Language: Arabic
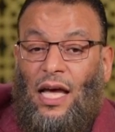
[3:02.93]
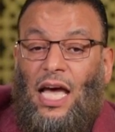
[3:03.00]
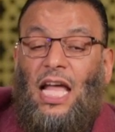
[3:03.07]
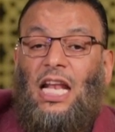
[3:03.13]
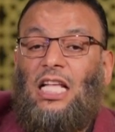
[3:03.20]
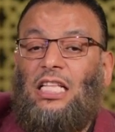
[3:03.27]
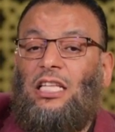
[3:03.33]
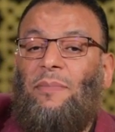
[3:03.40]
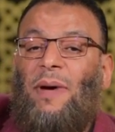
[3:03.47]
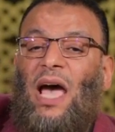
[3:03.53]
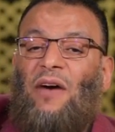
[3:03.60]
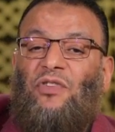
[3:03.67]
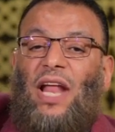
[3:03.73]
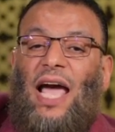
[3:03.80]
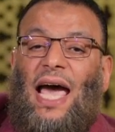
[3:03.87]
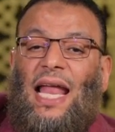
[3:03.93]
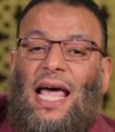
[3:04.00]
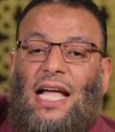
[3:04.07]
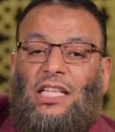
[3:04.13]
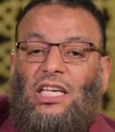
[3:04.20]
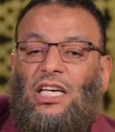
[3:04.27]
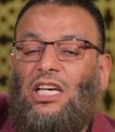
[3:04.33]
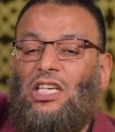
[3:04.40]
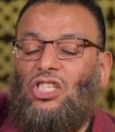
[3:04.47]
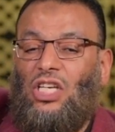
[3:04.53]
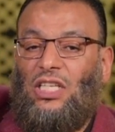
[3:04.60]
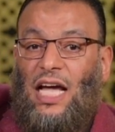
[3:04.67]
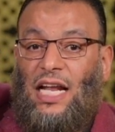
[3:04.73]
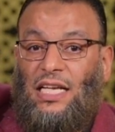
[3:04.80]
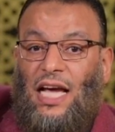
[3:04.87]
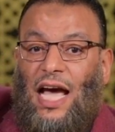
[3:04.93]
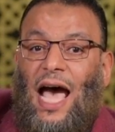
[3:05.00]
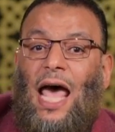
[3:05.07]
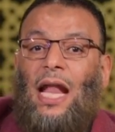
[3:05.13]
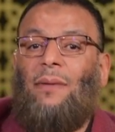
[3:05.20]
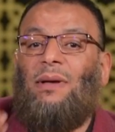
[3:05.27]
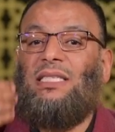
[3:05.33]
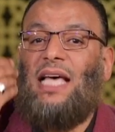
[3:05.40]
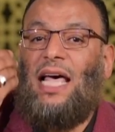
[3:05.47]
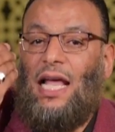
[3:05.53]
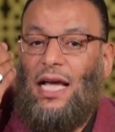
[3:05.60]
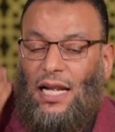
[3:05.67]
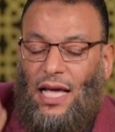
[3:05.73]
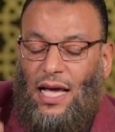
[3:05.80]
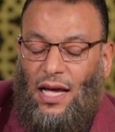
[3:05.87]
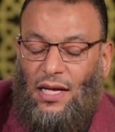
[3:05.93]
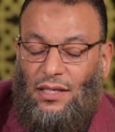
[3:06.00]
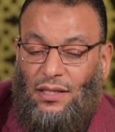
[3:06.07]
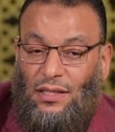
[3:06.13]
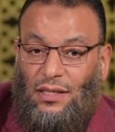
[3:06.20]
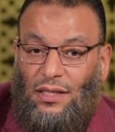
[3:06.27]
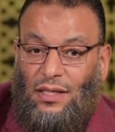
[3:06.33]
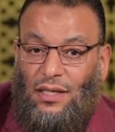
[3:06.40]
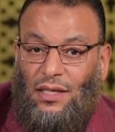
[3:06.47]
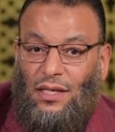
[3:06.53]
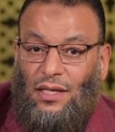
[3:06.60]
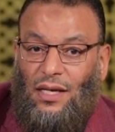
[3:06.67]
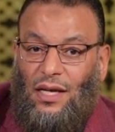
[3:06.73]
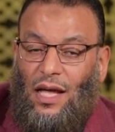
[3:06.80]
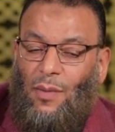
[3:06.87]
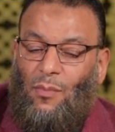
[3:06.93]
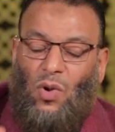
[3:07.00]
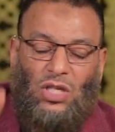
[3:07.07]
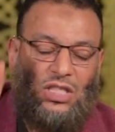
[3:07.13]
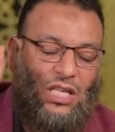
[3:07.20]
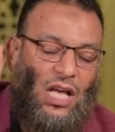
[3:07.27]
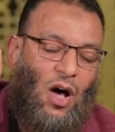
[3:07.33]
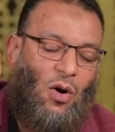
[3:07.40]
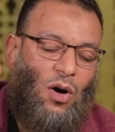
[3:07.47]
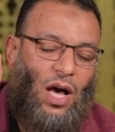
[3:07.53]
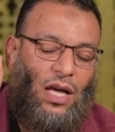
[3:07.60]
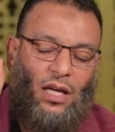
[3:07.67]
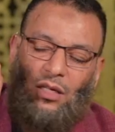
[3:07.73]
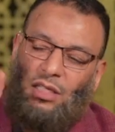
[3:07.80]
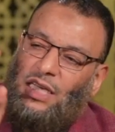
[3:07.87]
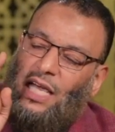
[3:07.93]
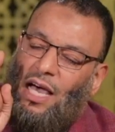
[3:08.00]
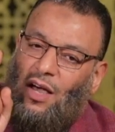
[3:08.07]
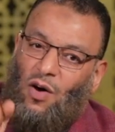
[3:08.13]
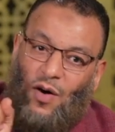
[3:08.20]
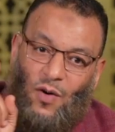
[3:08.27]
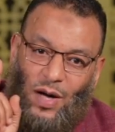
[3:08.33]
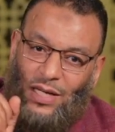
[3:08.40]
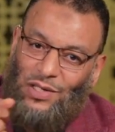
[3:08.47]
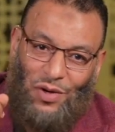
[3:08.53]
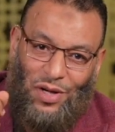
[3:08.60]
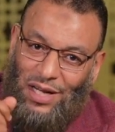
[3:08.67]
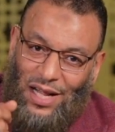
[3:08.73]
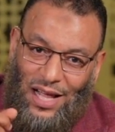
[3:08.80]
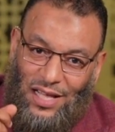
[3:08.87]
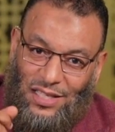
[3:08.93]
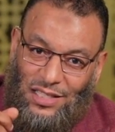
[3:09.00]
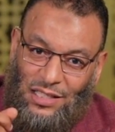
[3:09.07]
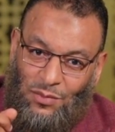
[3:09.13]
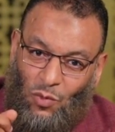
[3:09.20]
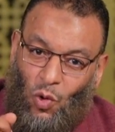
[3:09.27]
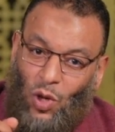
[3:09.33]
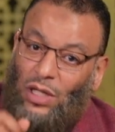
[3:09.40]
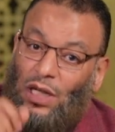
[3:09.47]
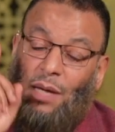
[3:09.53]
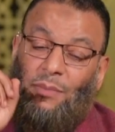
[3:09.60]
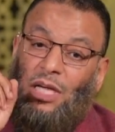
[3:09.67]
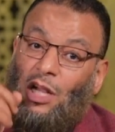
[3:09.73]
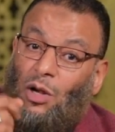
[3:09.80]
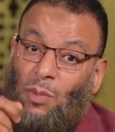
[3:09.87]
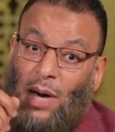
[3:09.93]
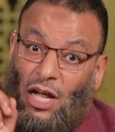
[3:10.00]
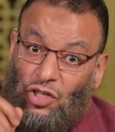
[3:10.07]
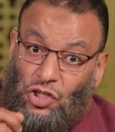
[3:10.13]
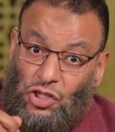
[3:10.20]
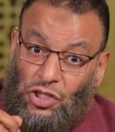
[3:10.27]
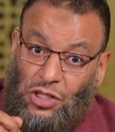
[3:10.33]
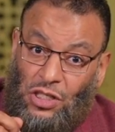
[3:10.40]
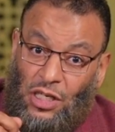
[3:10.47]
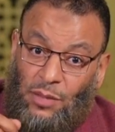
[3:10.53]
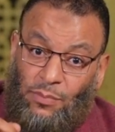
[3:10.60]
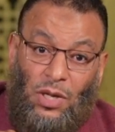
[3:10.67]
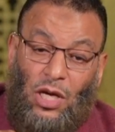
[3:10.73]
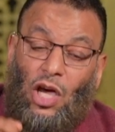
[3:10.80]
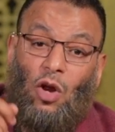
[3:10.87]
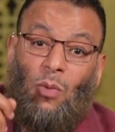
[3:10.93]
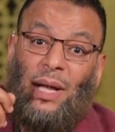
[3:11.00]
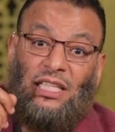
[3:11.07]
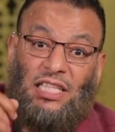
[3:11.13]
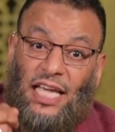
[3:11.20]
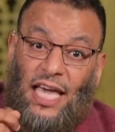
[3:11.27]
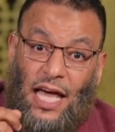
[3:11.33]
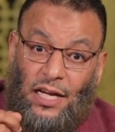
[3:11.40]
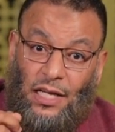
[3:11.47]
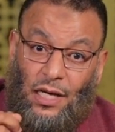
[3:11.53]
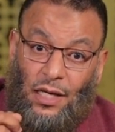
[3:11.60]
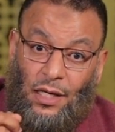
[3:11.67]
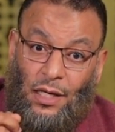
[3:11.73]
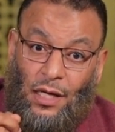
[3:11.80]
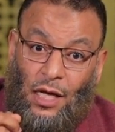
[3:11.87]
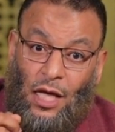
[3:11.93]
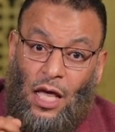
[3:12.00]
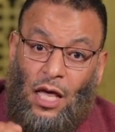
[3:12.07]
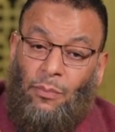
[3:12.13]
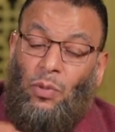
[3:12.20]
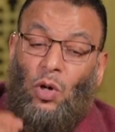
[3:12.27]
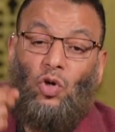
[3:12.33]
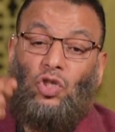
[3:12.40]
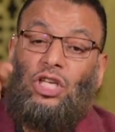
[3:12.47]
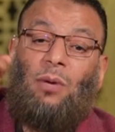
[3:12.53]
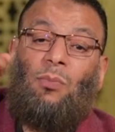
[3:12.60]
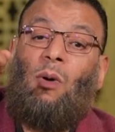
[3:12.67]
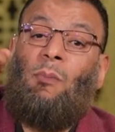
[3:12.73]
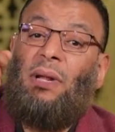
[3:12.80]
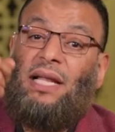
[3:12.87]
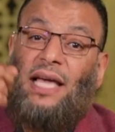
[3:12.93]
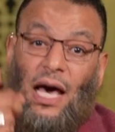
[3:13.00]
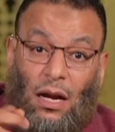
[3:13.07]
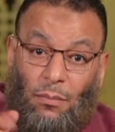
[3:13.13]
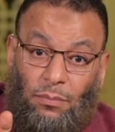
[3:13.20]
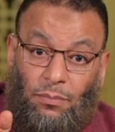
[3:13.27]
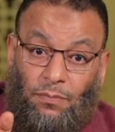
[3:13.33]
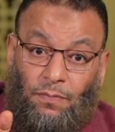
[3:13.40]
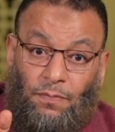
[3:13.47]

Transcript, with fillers: الاتباع في الحلقه دي قصه تانية انا بسالك الان بص او غير يا اخوانا والله العظيم والله بيجي لهم هرش بيجي لهم انتكاريه بيصيبهم الجرب